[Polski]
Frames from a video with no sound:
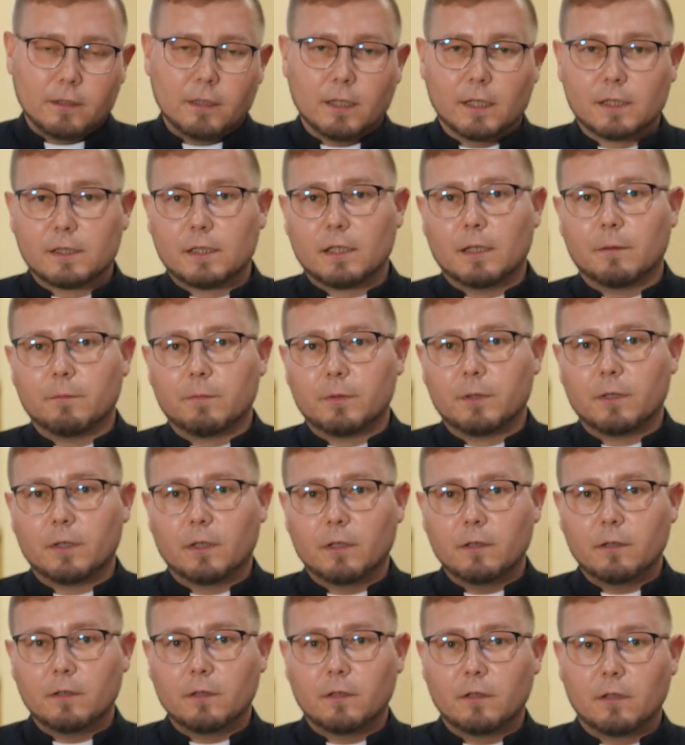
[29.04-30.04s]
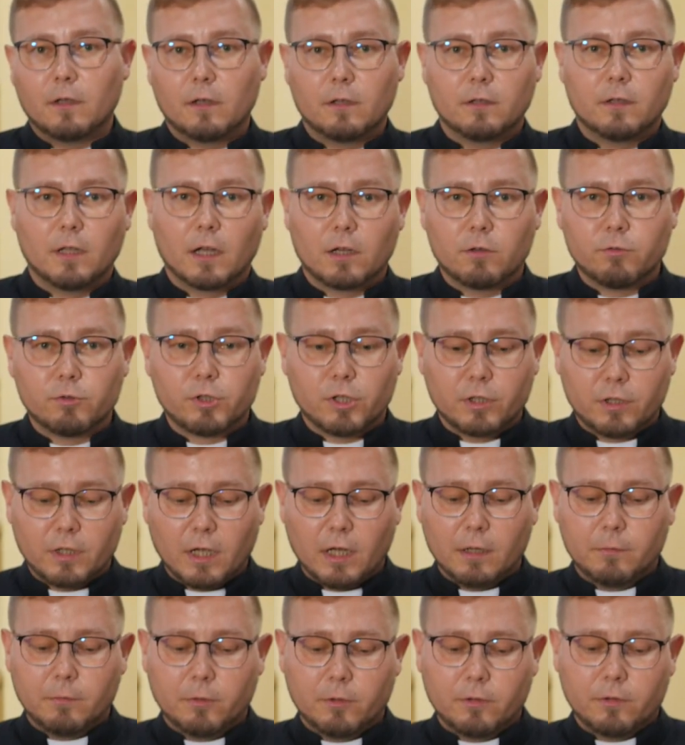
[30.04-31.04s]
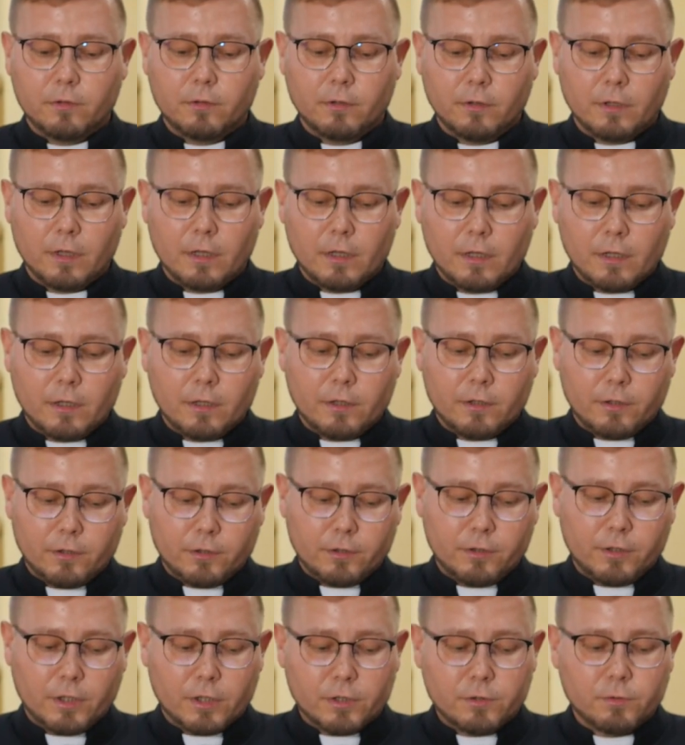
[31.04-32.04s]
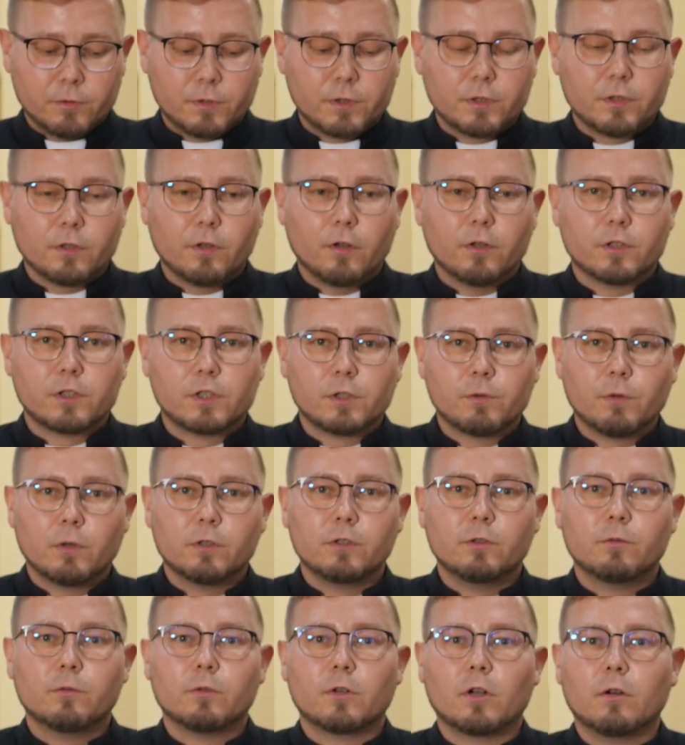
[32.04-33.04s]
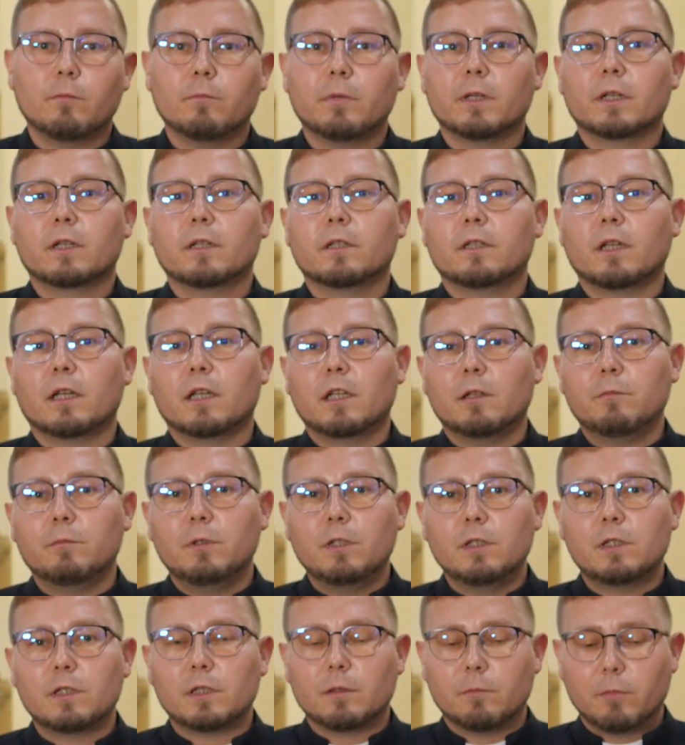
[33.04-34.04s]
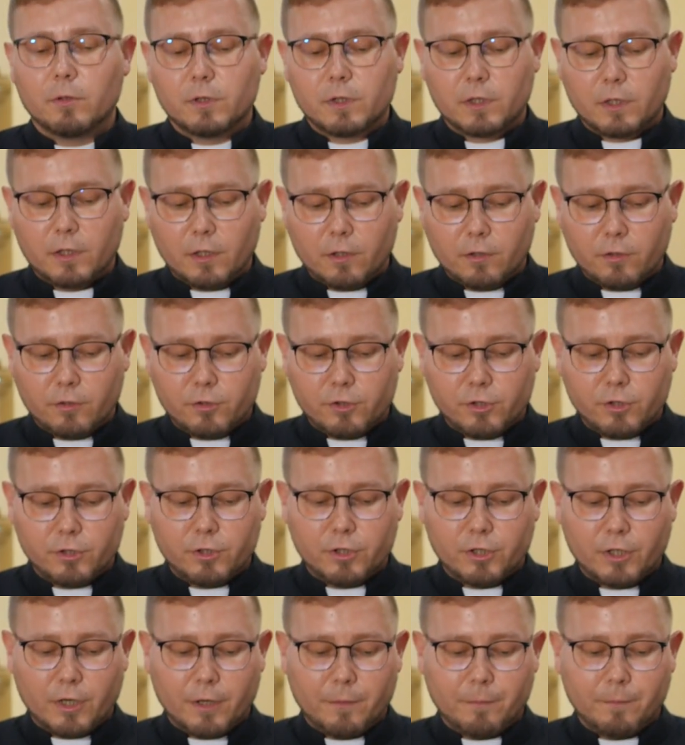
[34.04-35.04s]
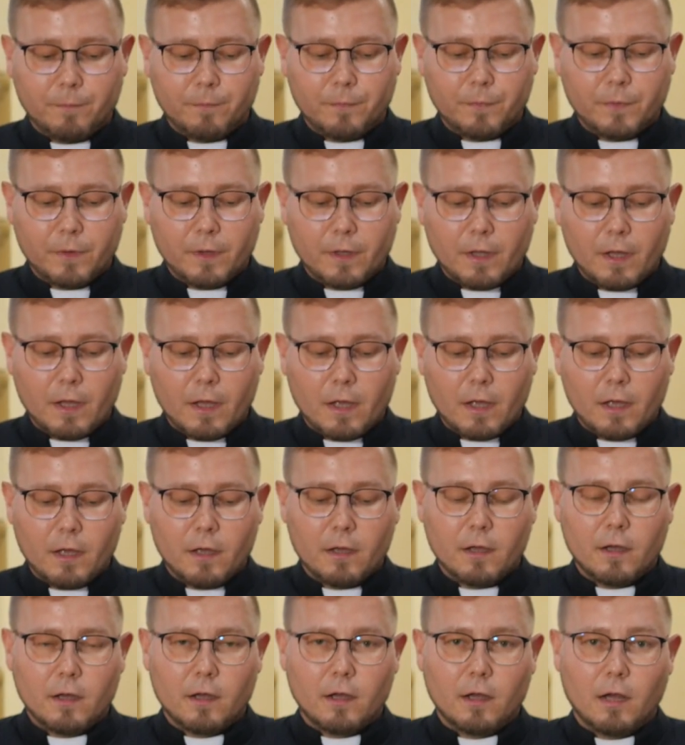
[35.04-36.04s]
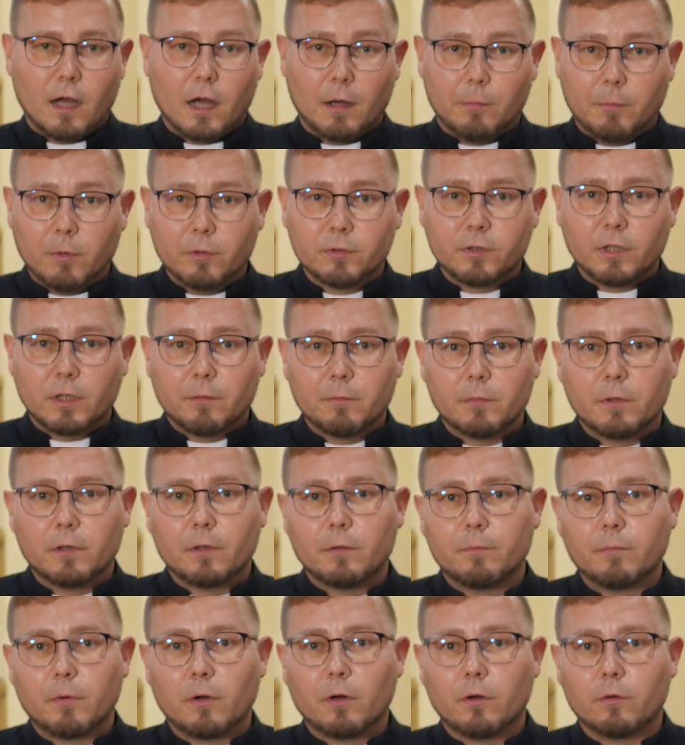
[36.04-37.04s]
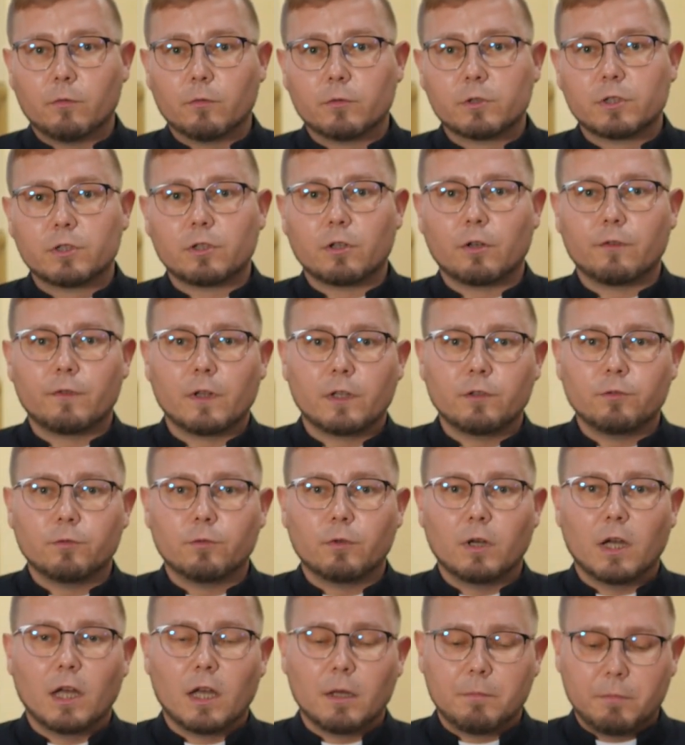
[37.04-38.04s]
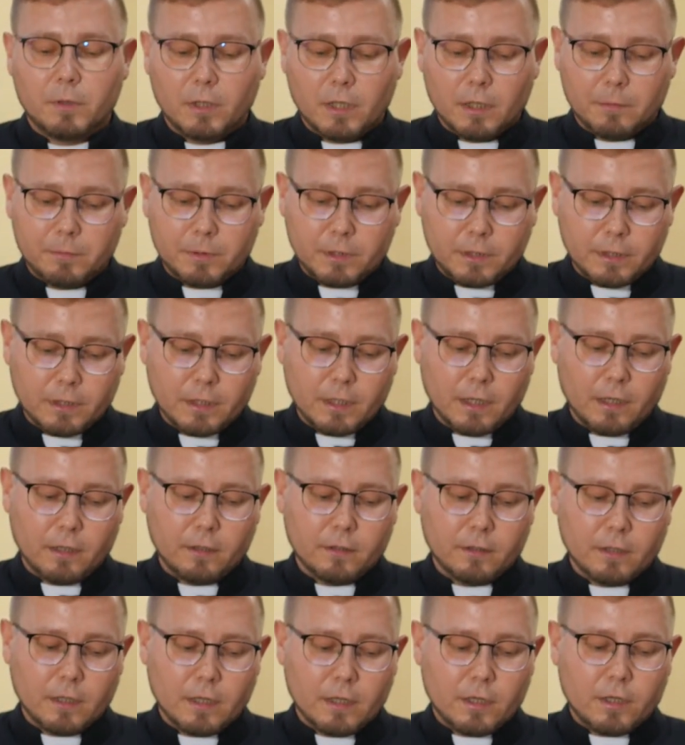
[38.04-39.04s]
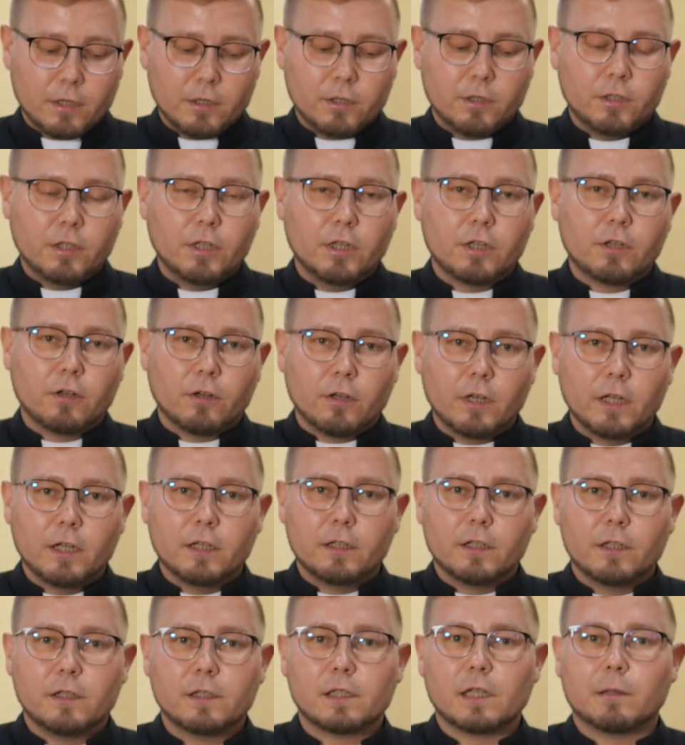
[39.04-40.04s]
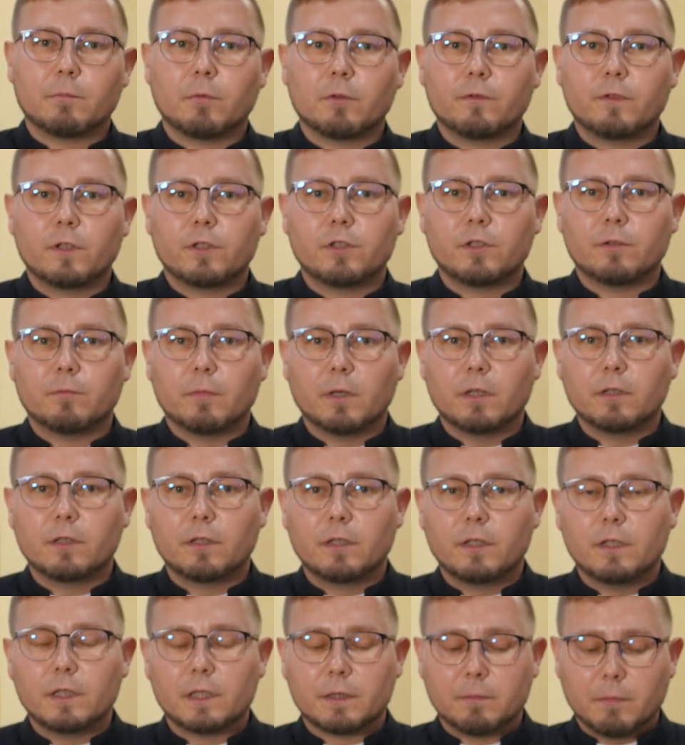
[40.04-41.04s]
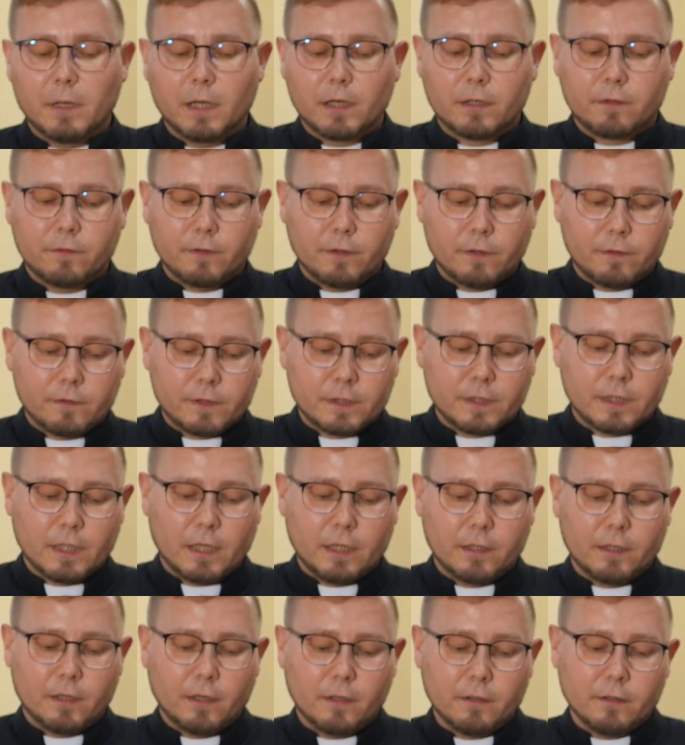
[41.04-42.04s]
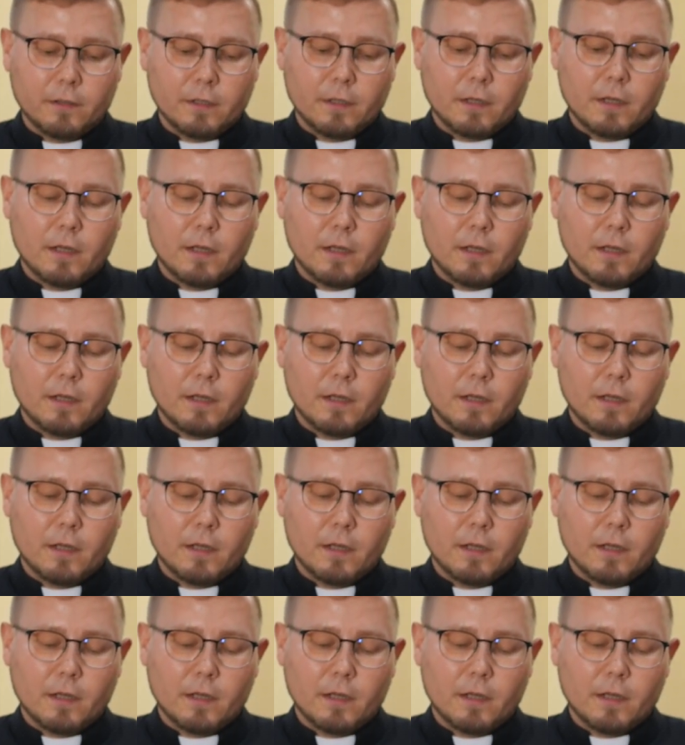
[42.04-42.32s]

Następnie na górze Tabor, Jezus odsłonił rąbek tajemnicy boskiego życia. A potem, po uzdrowieniu epileptyka i kolejnej zapowiedzi męki i zmartwychwstania,